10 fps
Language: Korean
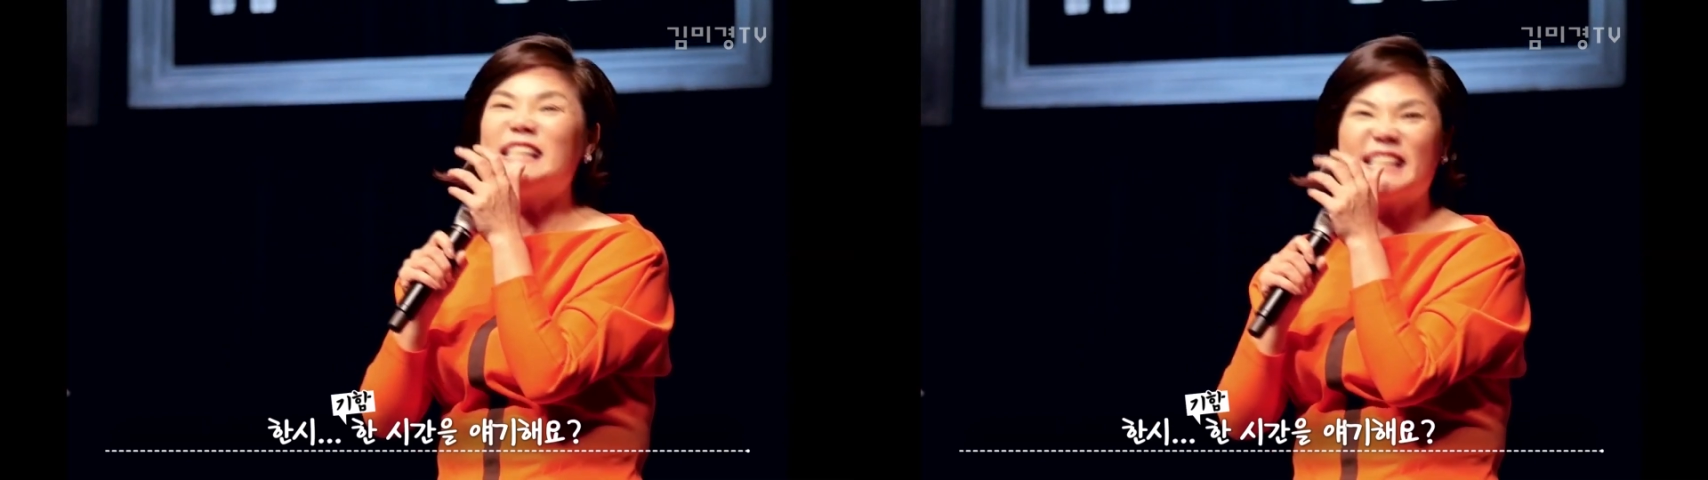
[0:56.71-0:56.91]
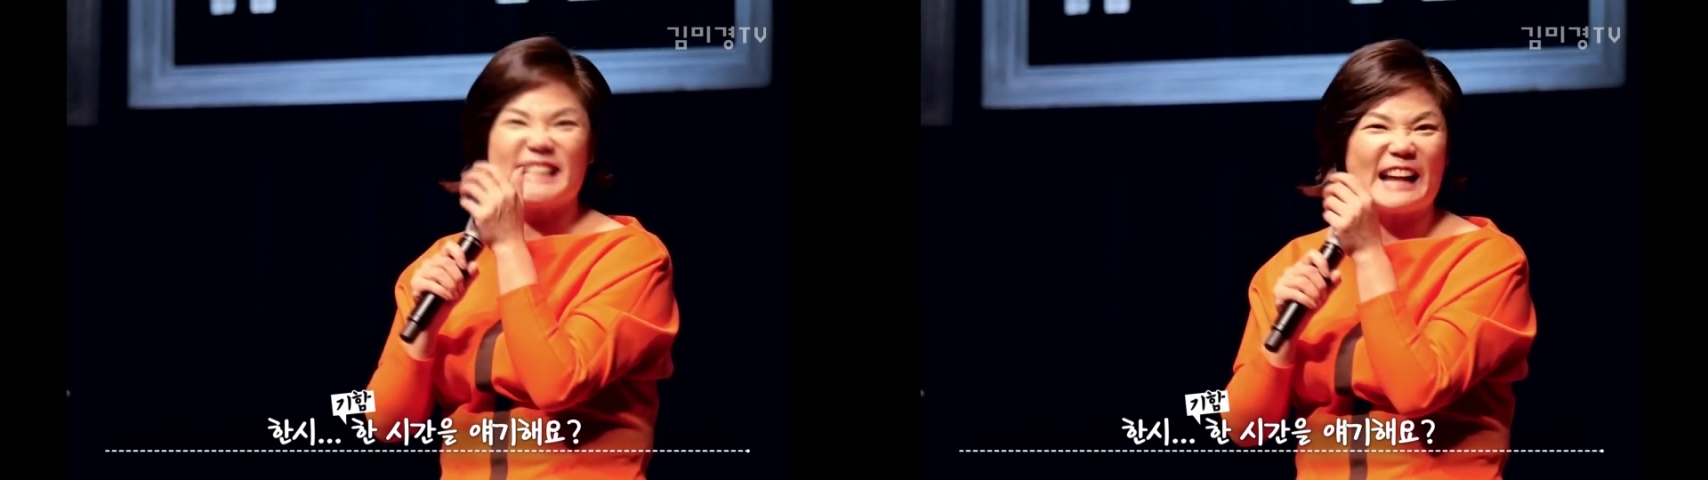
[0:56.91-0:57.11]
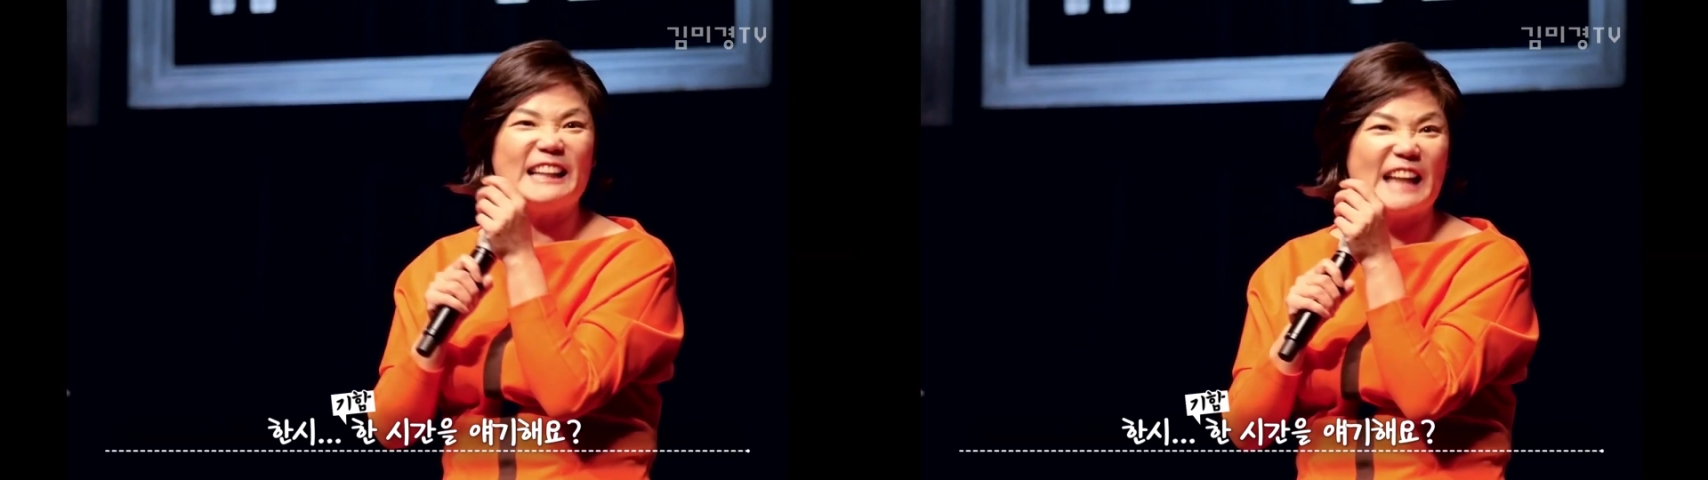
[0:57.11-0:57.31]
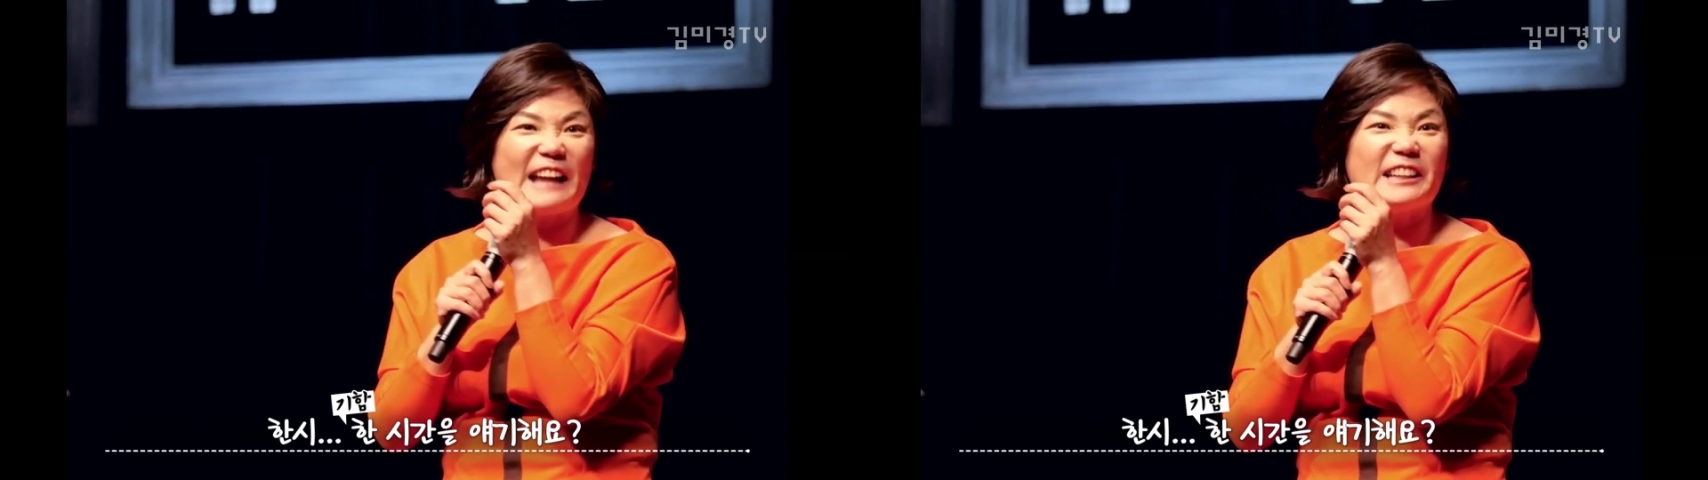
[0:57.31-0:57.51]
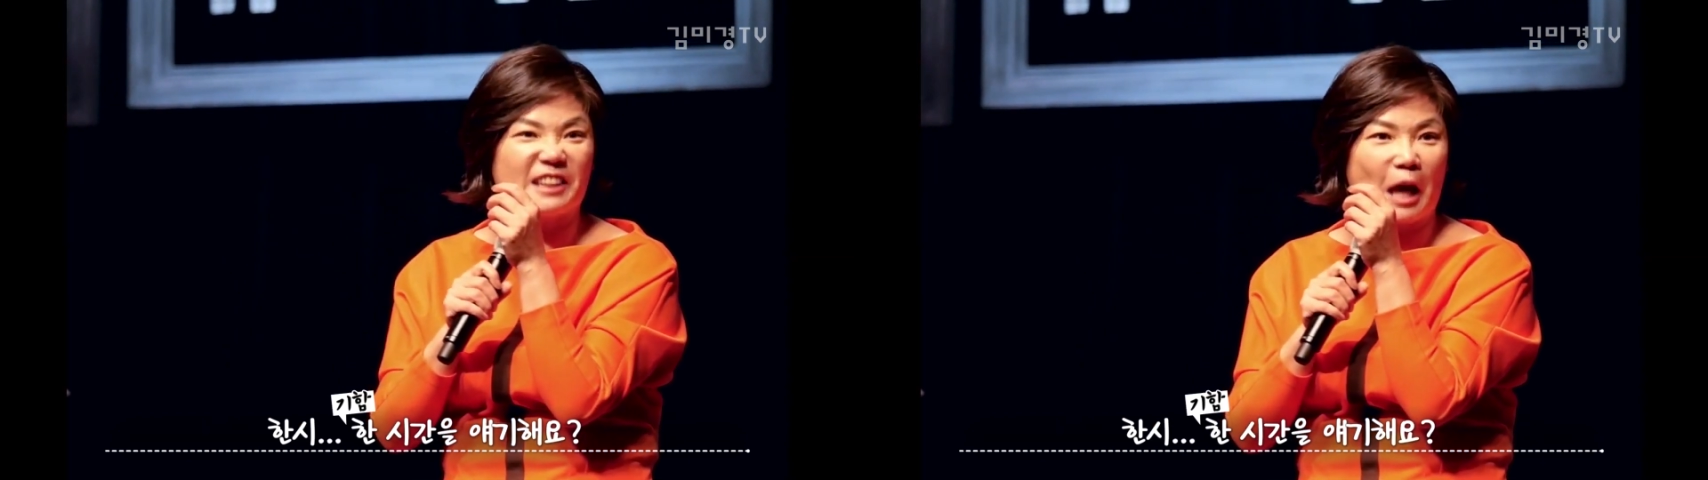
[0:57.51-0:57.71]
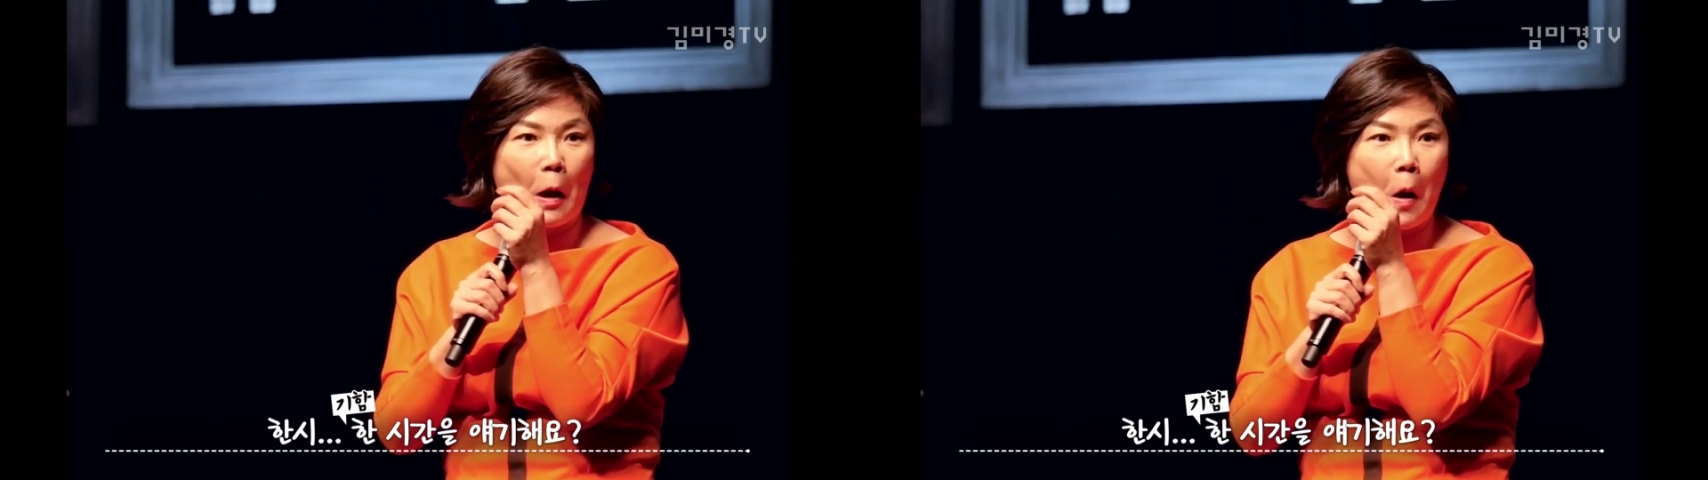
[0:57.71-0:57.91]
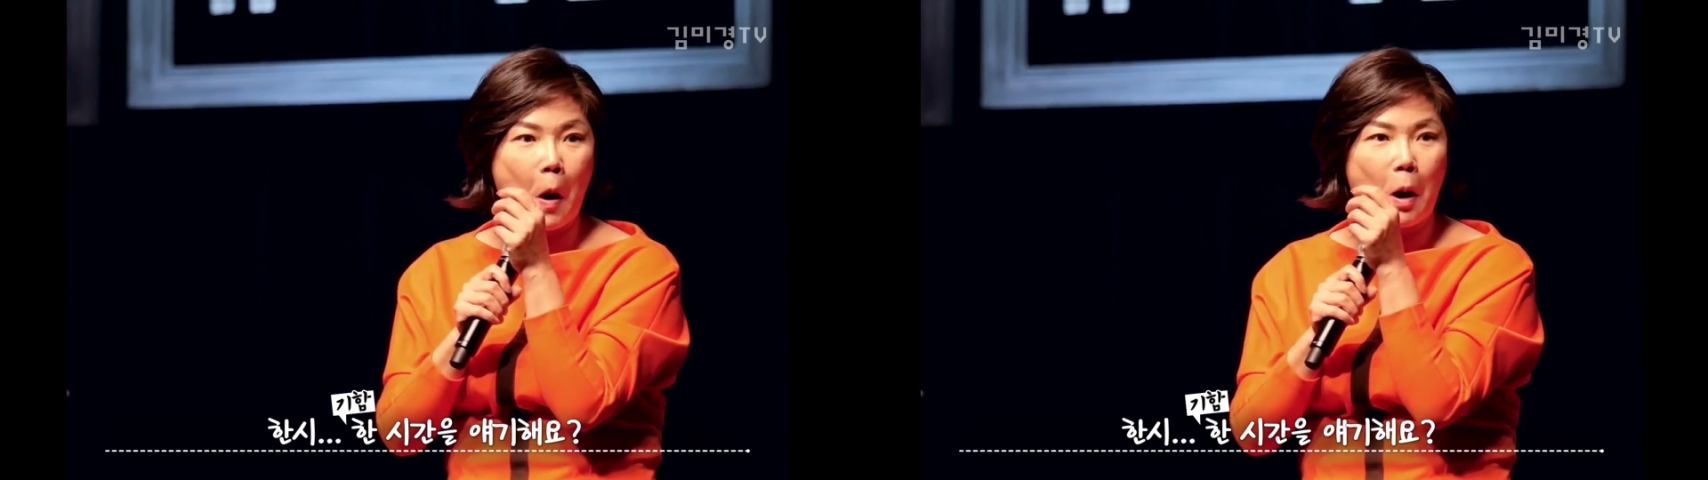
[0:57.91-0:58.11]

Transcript: 시간을 얘기를 해요?